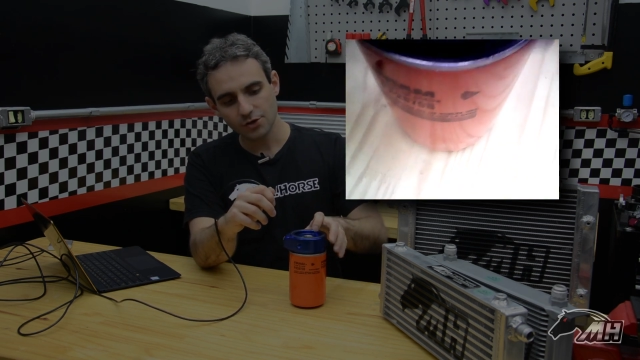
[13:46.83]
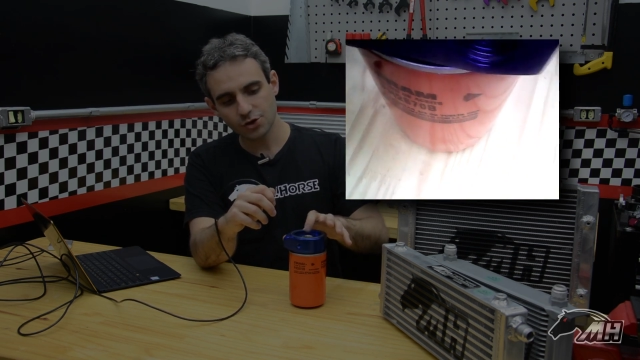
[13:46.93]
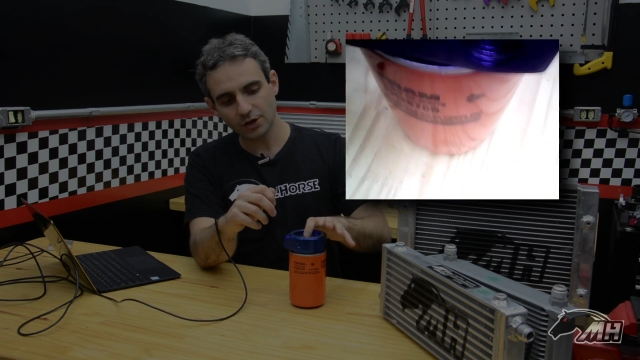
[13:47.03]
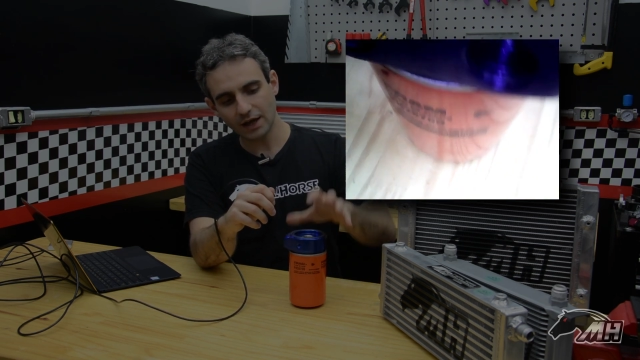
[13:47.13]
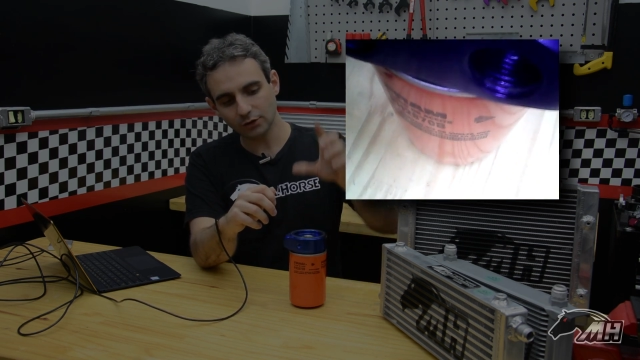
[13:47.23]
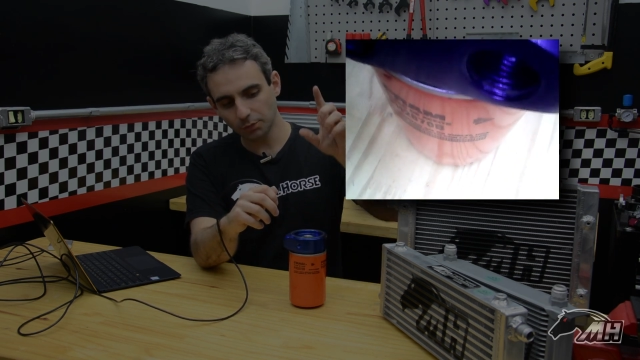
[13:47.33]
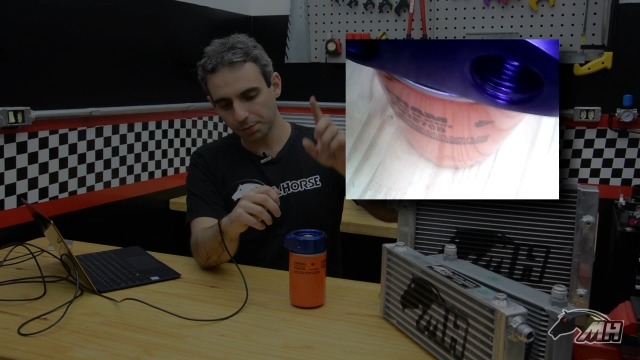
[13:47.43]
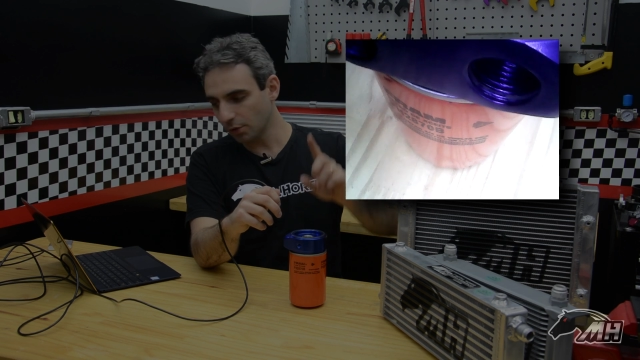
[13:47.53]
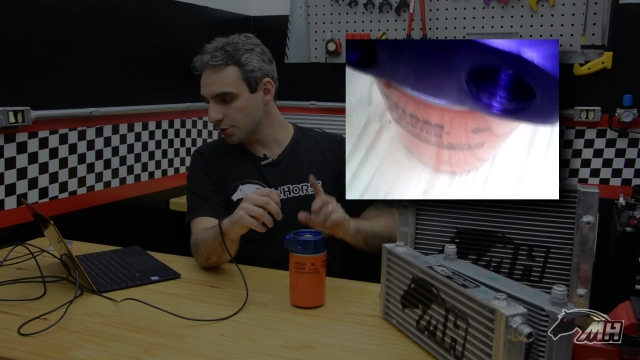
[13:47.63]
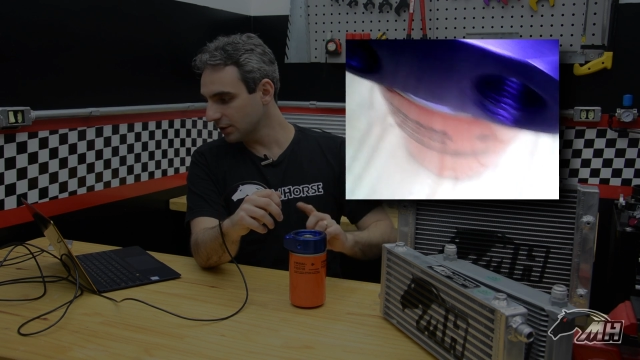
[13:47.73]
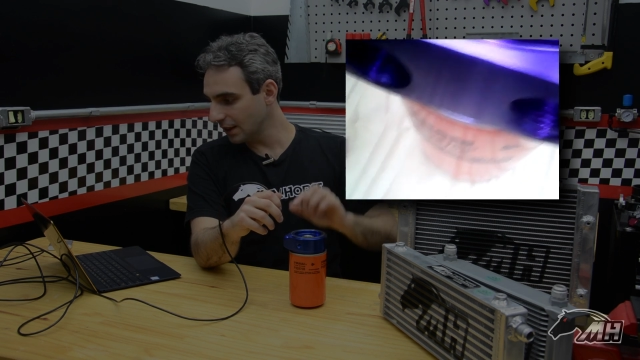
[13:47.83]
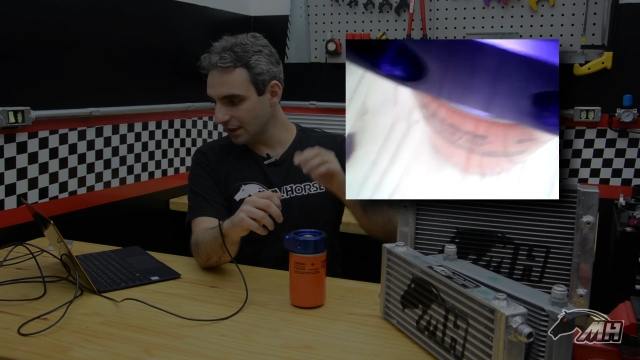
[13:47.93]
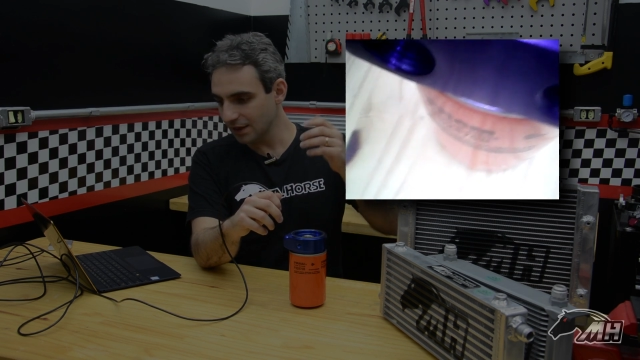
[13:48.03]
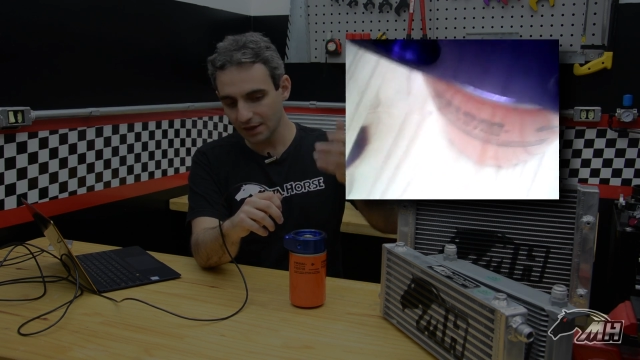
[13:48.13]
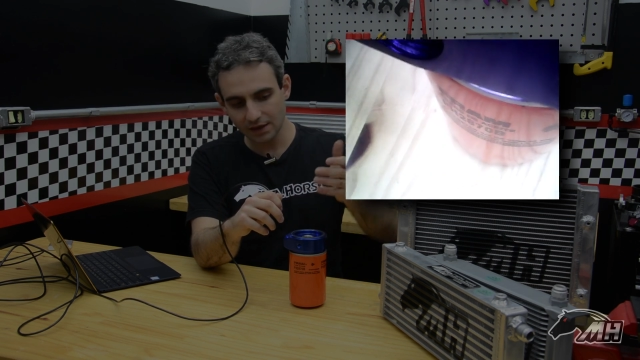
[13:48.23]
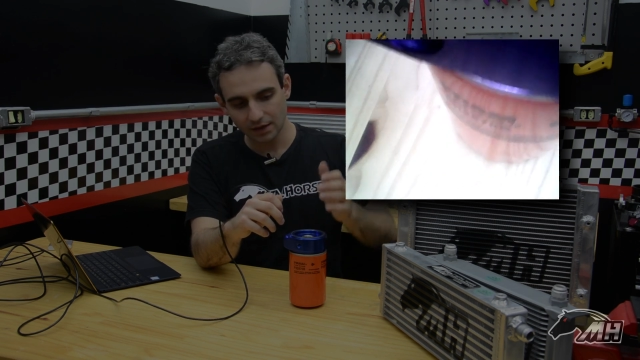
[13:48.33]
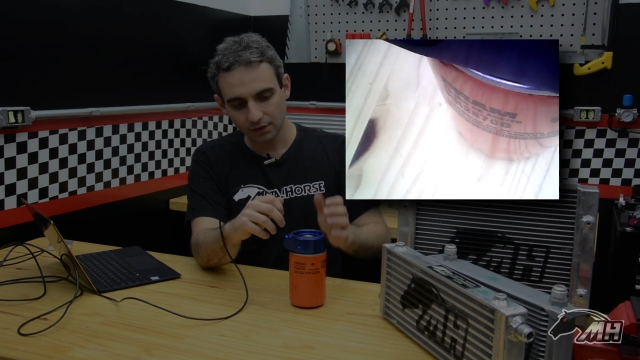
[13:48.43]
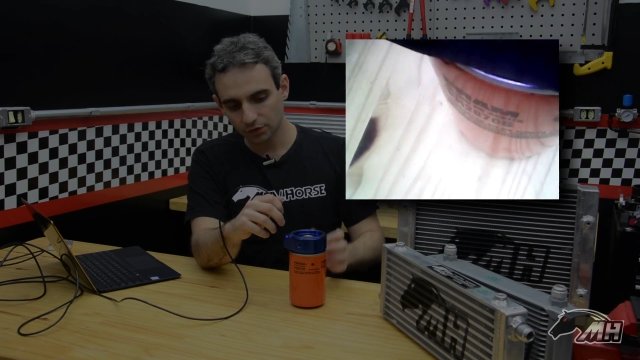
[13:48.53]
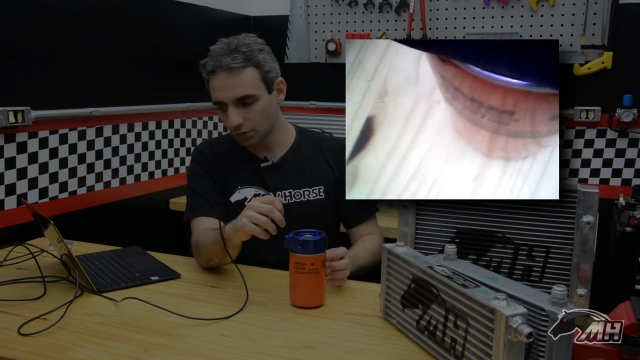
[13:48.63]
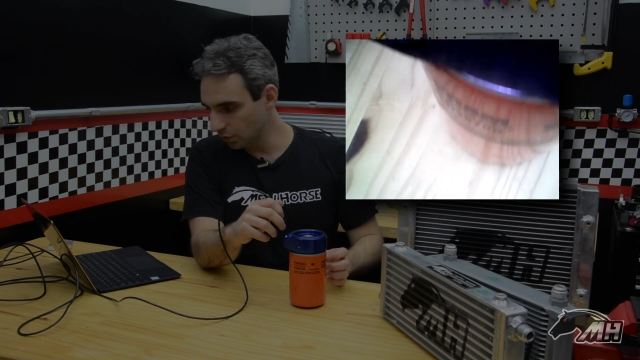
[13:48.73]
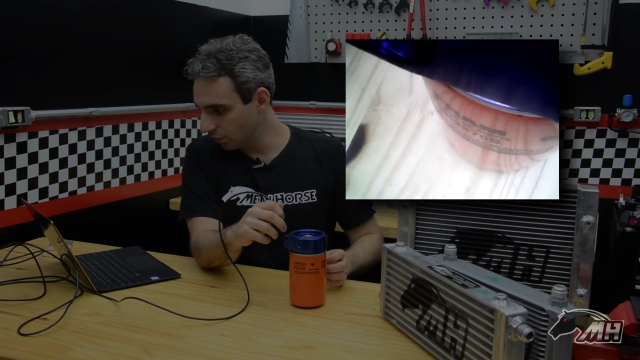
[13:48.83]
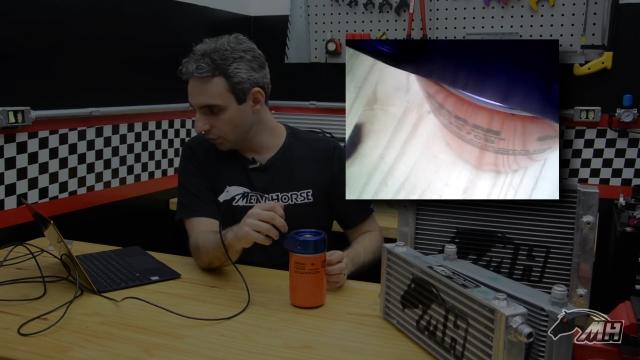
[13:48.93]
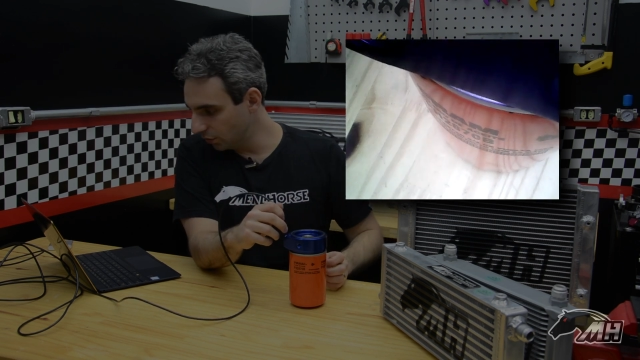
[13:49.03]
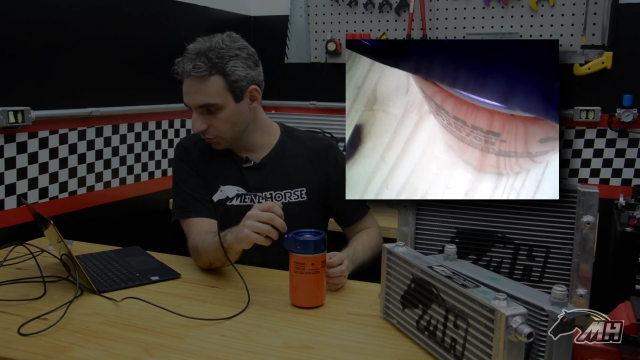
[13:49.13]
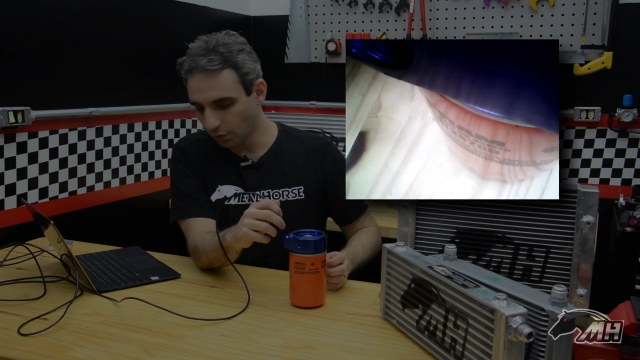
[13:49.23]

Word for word: direto para onde tem que ir no,